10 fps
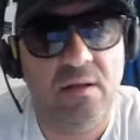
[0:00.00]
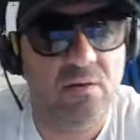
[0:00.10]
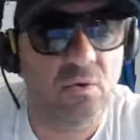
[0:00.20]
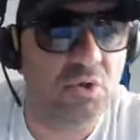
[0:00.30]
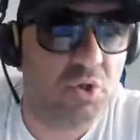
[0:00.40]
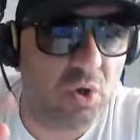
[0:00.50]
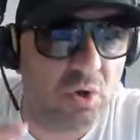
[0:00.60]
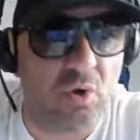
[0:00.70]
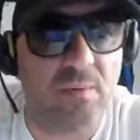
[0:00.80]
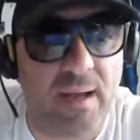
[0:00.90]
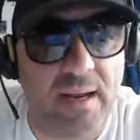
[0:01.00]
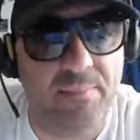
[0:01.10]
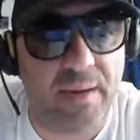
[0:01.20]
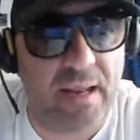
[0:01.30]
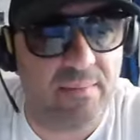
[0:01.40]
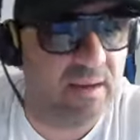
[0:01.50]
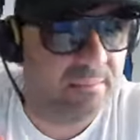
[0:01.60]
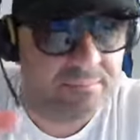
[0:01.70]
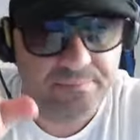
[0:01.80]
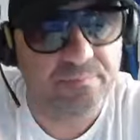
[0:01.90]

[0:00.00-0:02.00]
non solo non rimane in Premier,